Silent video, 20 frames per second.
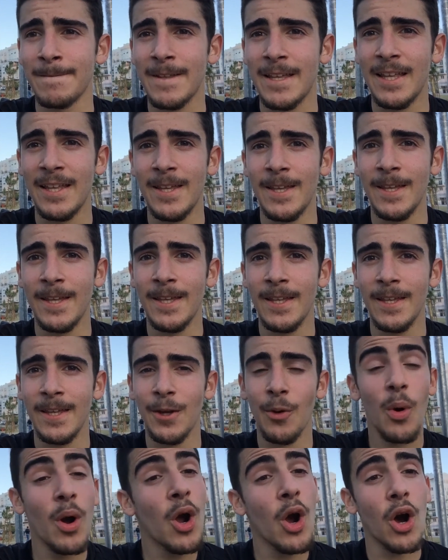e
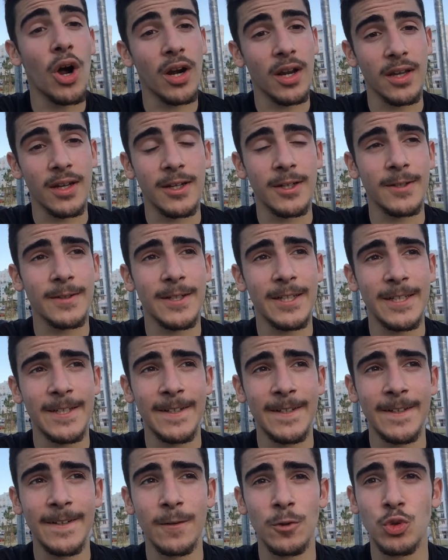eu agora
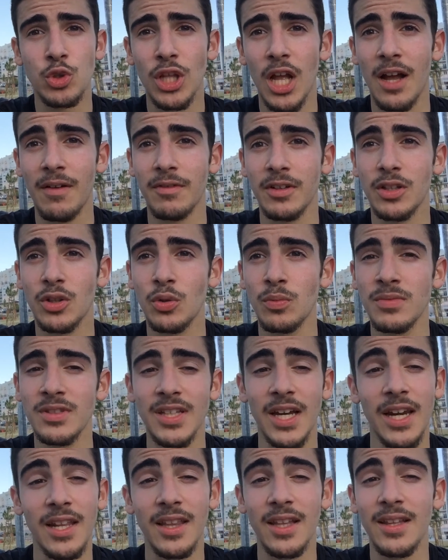uh, gostava de
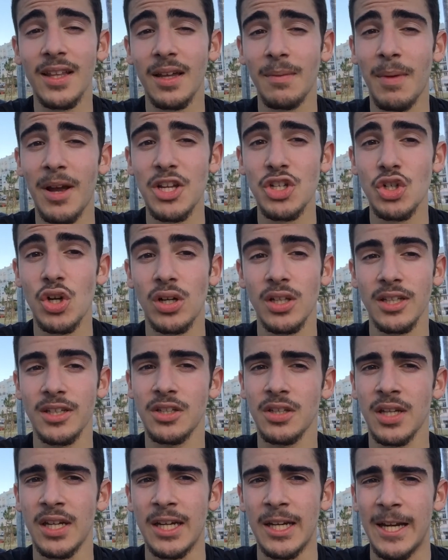começar a tentar mais
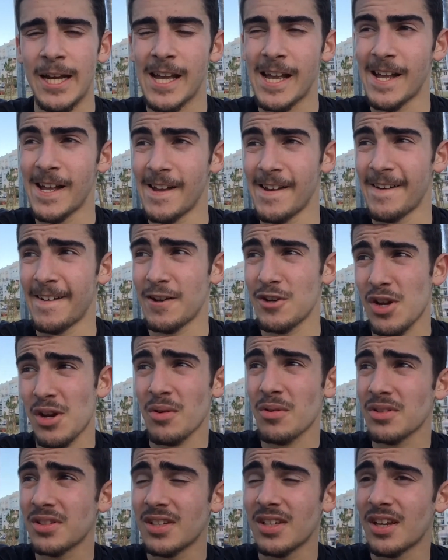nollies. Uh, eu já não
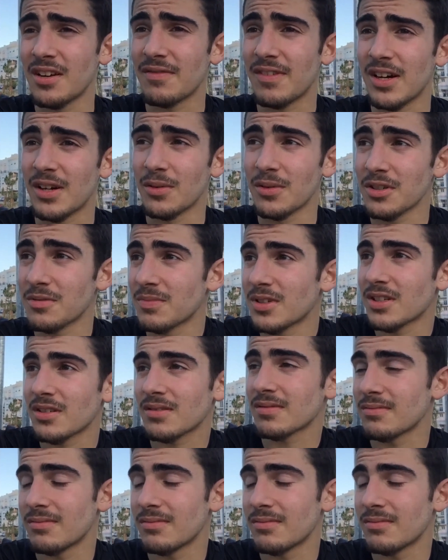consigo gravar hoje, mas